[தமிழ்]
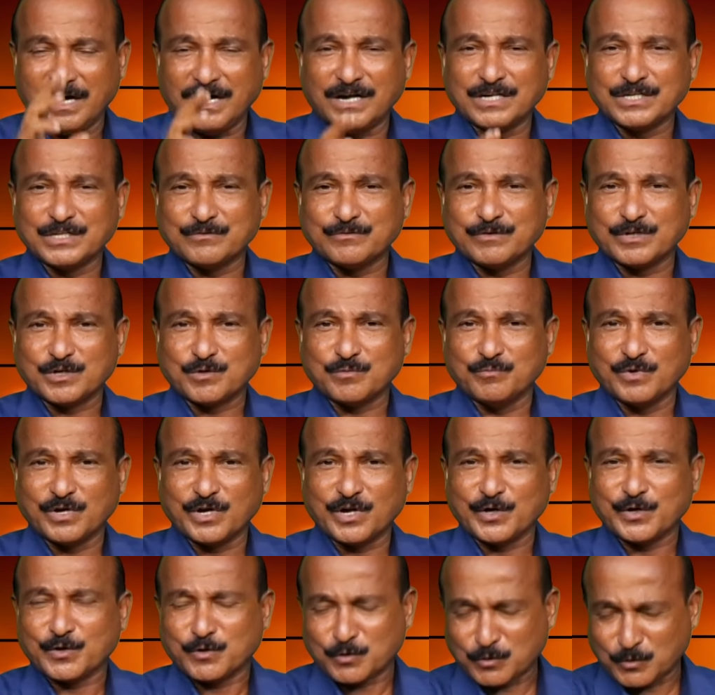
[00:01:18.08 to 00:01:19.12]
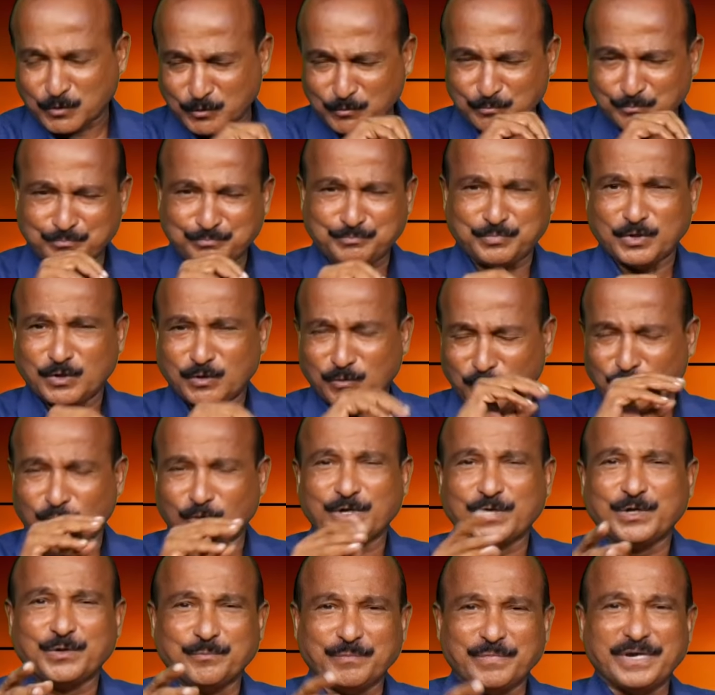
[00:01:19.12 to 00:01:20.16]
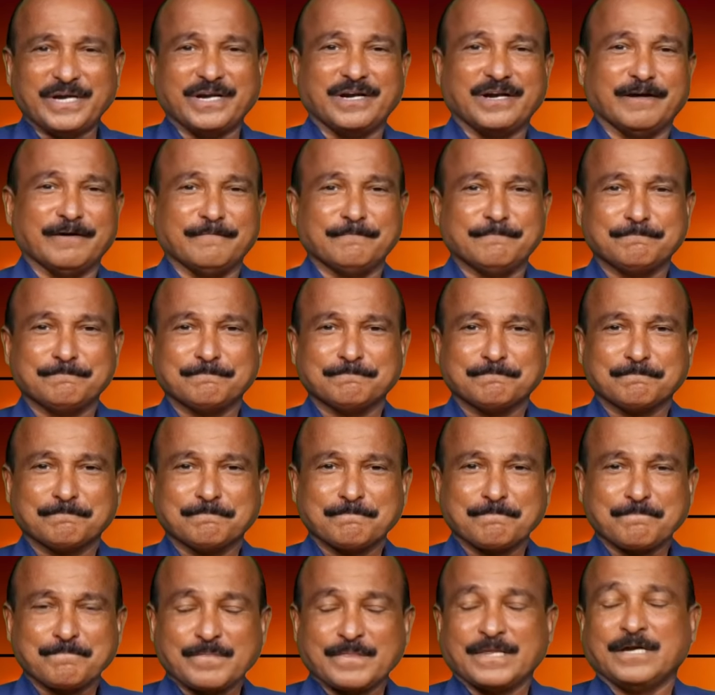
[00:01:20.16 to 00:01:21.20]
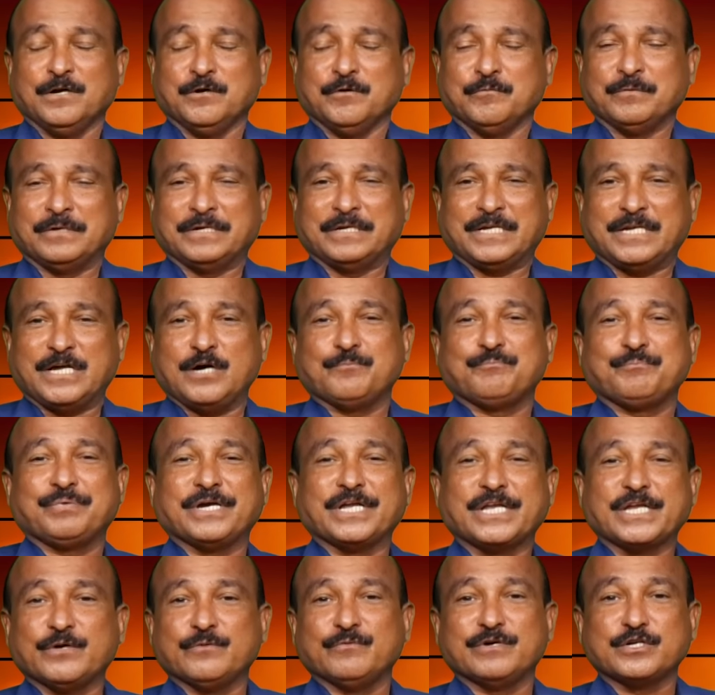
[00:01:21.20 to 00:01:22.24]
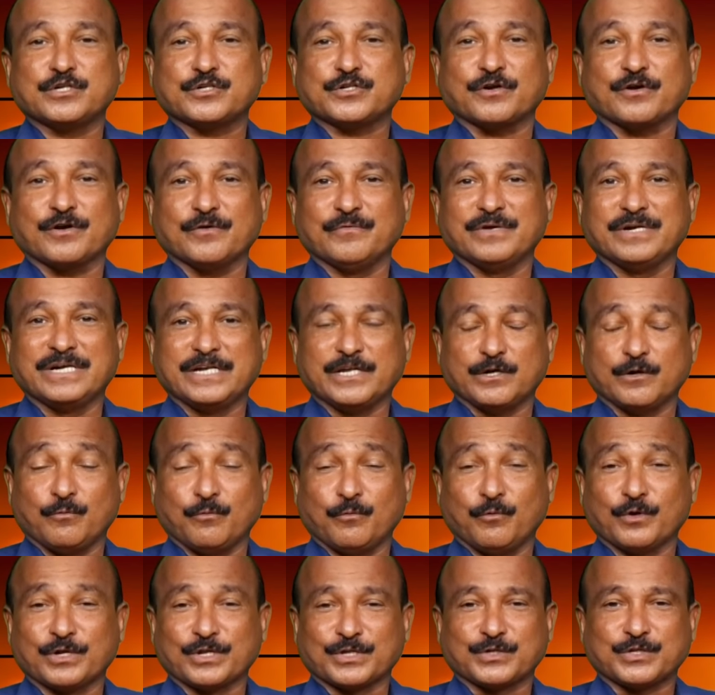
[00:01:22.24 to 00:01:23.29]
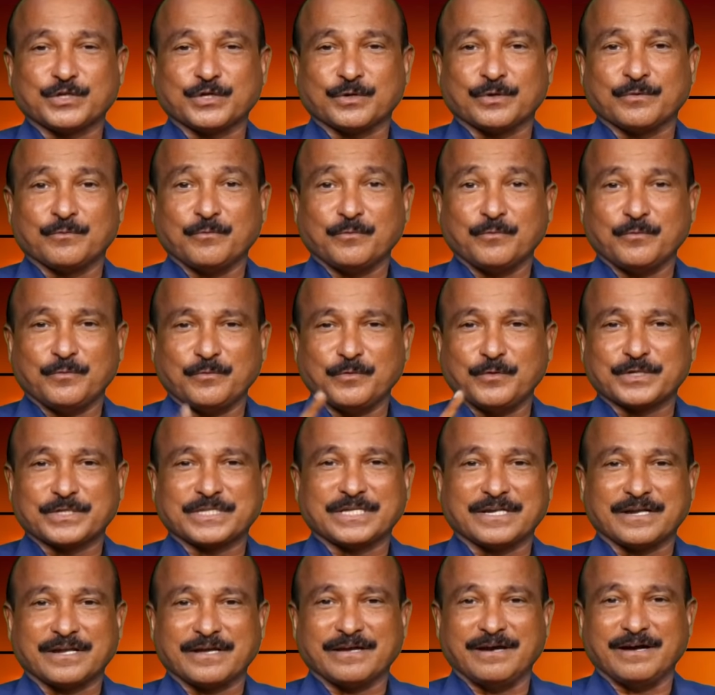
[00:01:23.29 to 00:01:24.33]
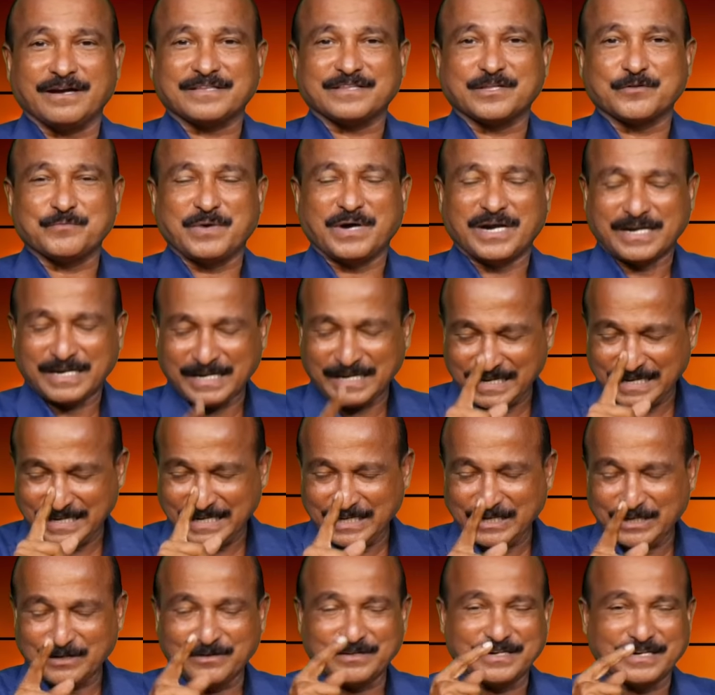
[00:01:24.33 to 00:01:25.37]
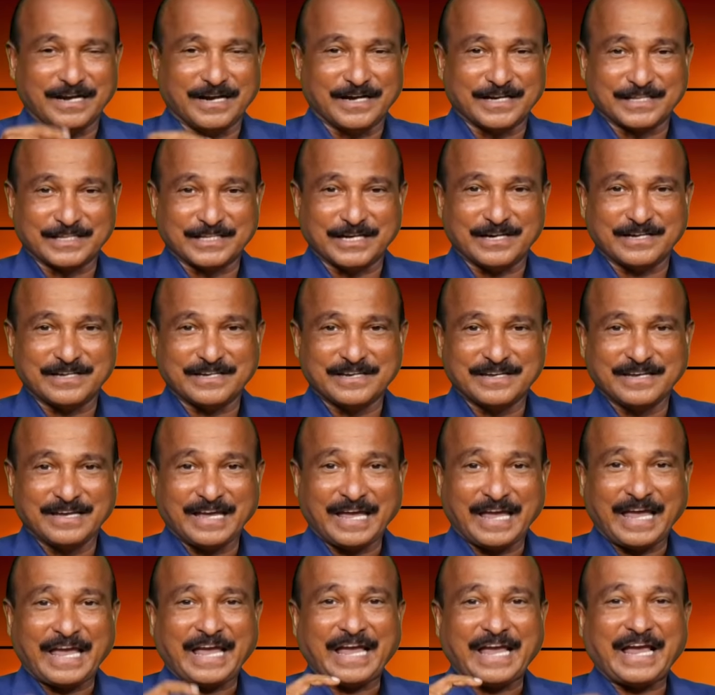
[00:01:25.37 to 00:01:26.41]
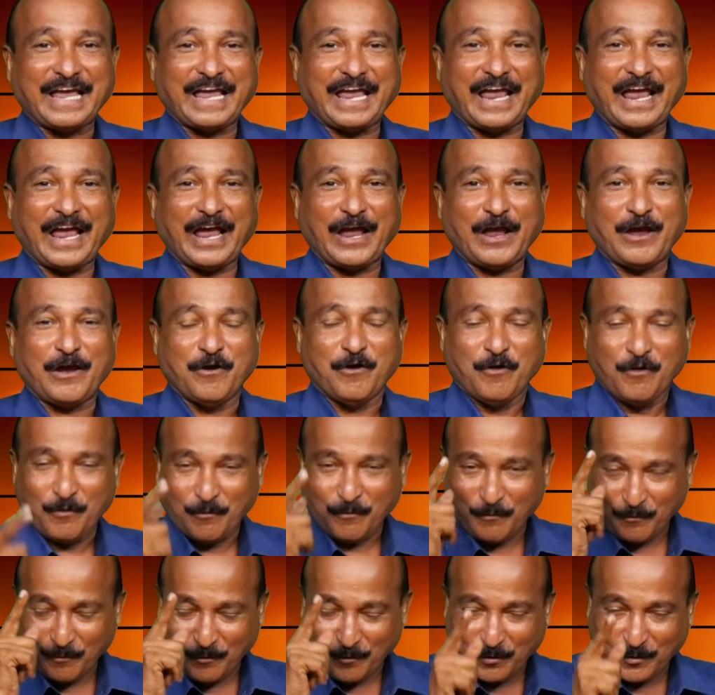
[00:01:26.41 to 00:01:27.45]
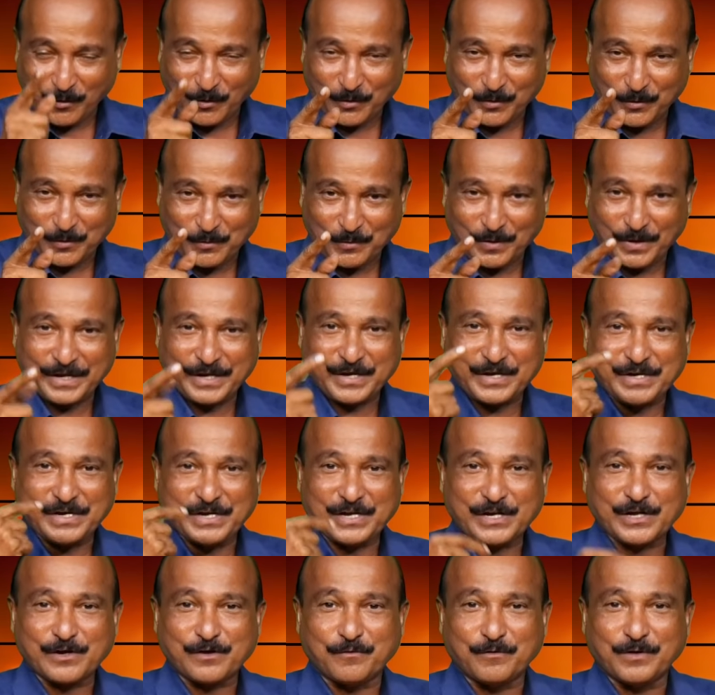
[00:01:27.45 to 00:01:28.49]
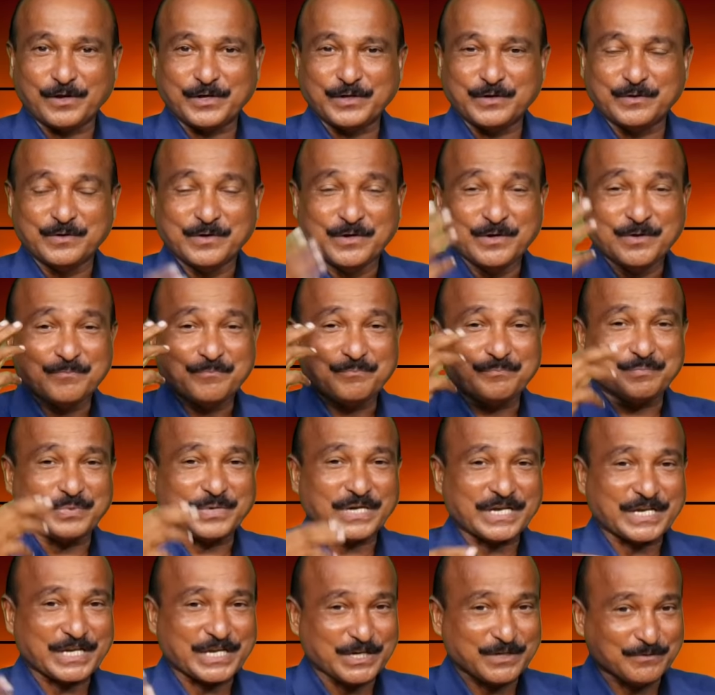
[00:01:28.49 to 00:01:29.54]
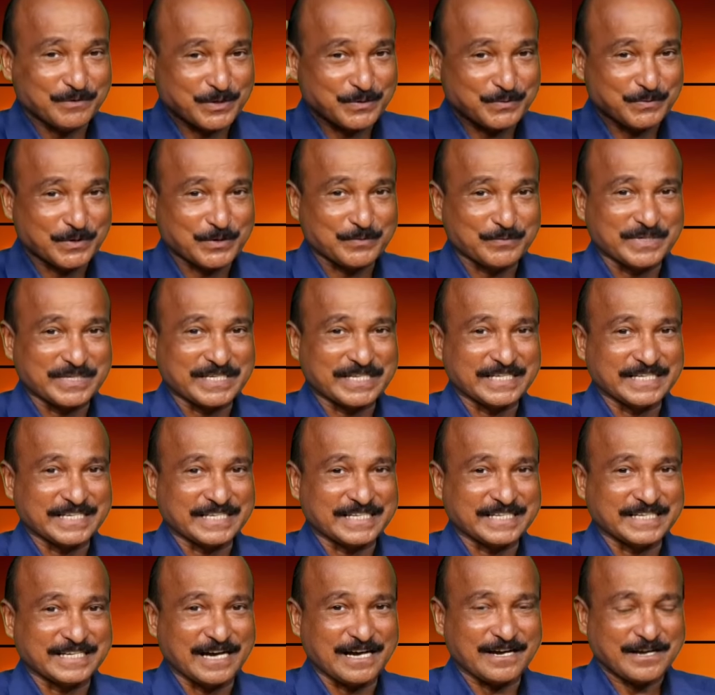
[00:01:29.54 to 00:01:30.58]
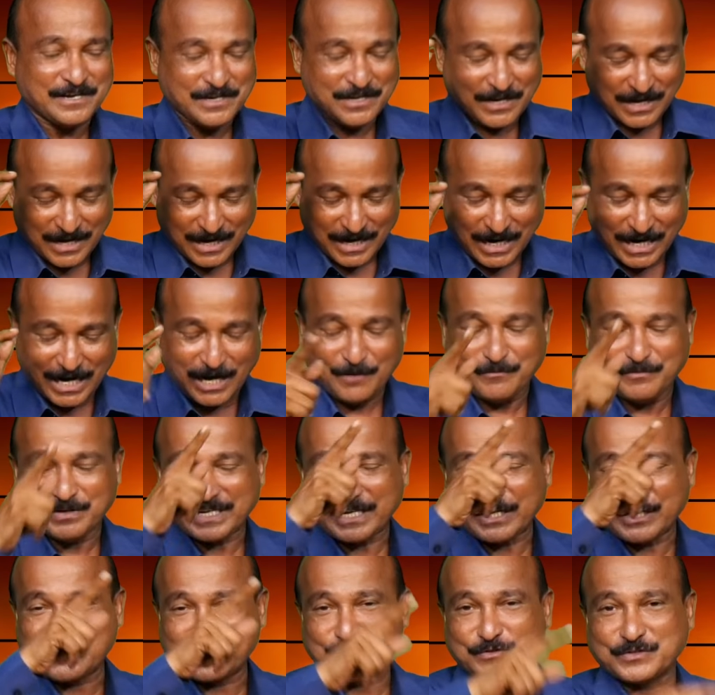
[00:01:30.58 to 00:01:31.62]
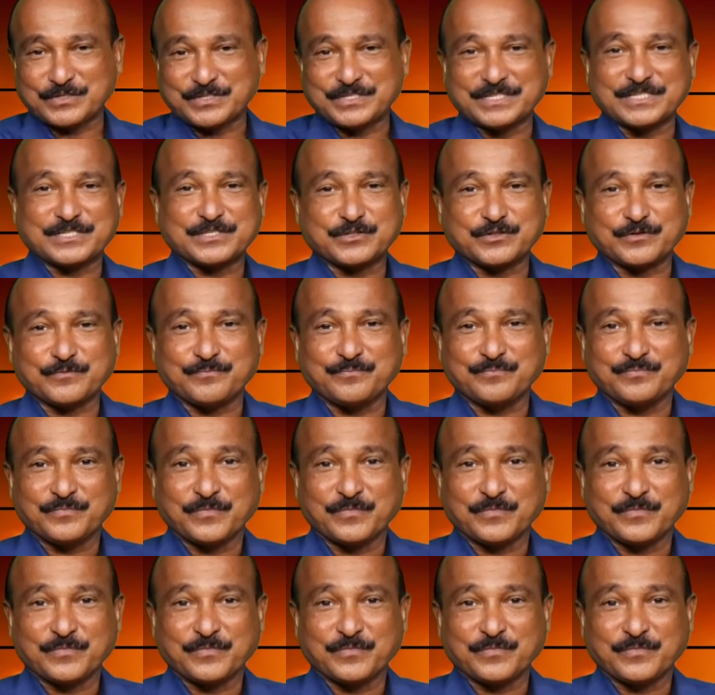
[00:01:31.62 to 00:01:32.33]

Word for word: ஆண்டவருக்கு முன்னாடி குப்பை ஒன்றுமே இல்லை நான் பெரியவன் சொல்ல வேண்டிய ஒருத்தர் ஒருத்தனை யார் தெரியுமா நீங்களும் நானும் தான் ஏன் உங்களுக்குள்ளேயும் எனக்குள்ளேயும் பெரியவர் ஒருவர் இருக்கிறார் அவர் இயேசு கிறிஸ்து